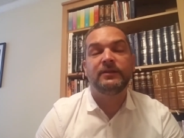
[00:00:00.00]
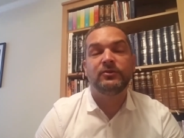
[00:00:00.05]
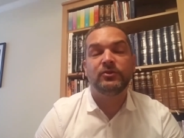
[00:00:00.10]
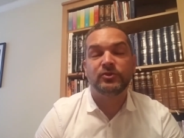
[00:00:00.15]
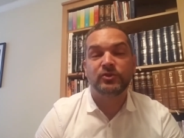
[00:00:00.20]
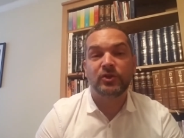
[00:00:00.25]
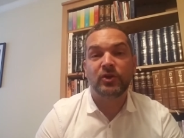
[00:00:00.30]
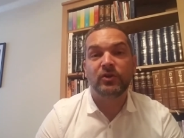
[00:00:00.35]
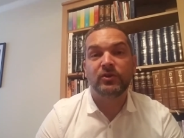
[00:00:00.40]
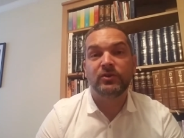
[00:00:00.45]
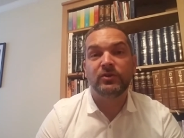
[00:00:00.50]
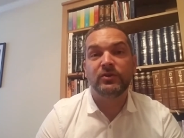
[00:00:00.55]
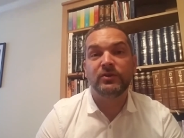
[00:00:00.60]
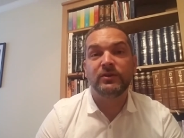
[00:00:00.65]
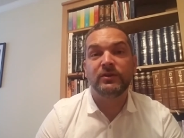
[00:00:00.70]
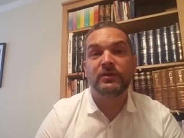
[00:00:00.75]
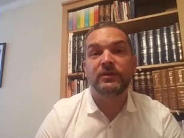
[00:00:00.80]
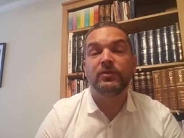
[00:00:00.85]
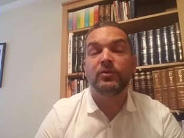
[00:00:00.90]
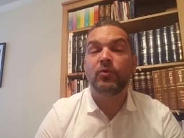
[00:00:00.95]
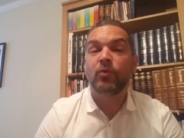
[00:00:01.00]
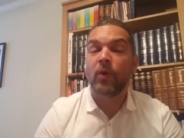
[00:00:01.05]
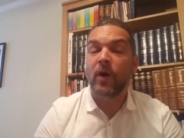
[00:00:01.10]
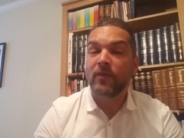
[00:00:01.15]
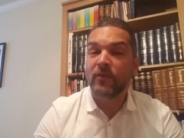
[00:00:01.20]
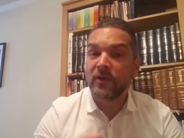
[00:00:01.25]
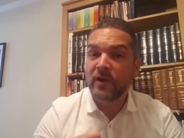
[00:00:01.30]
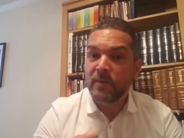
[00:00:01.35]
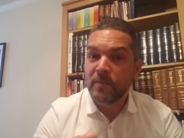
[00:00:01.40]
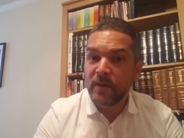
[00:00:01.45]
Nosotros
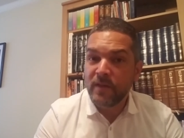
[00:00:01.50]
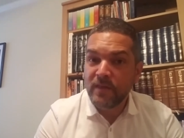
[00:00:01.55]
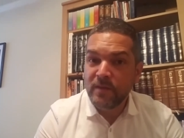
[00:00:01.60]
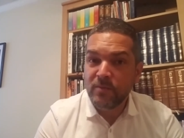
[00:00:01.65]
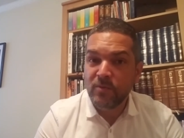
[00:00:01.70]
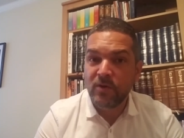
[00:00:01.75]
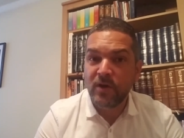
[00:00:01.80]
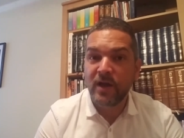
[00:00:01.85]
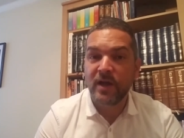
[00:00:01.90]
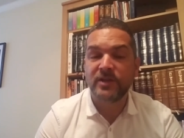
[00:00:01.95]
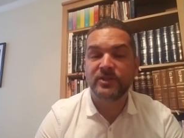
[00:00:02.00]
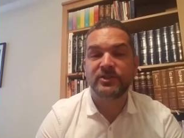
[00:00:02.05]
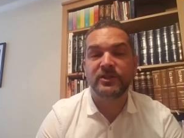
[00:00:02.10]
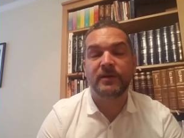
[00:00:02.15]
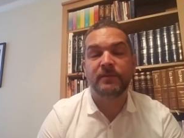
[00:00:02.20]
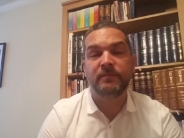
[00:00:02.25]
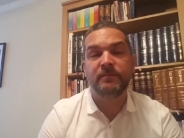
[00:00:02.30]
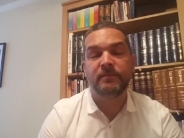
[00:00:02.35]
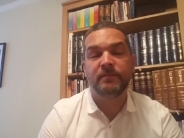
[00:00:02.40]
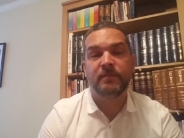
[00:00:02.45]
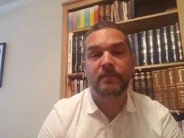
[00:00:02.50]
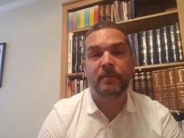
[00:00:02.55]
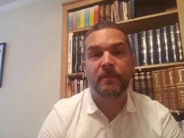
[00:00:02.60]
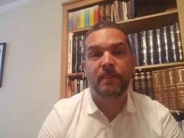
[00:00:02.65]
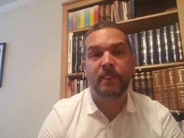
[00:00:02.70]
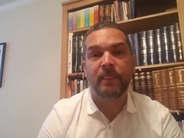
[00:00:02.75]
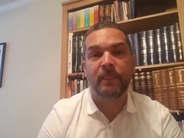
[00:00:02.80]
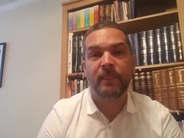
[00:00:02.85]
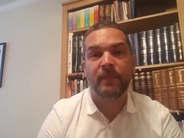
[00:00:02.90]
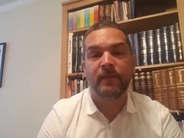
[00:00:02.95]
cuando le pedimos a Hashem,
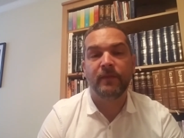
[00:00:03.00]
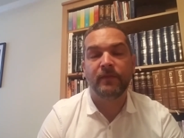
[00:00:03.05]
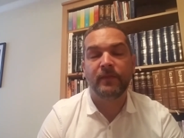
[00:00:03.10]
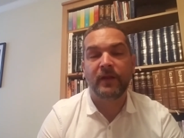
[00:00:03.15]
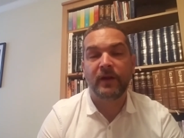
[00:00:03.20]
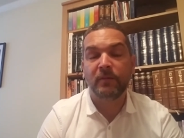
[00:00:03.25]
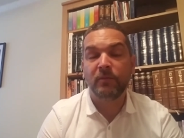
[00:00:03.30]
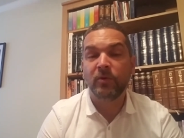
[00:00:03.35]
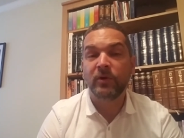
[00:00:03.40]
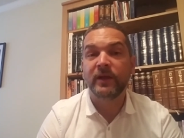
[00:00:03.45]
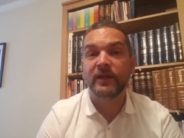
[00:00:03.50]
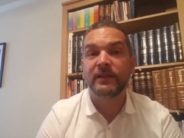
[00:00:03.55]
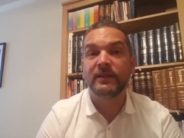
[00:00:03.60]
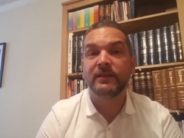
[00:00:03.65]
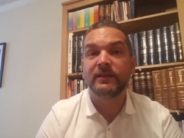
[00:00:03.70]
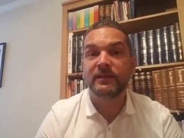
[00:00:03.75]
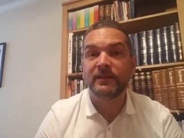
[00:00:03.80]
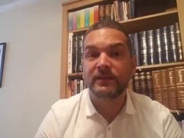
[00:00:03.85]
tenemos que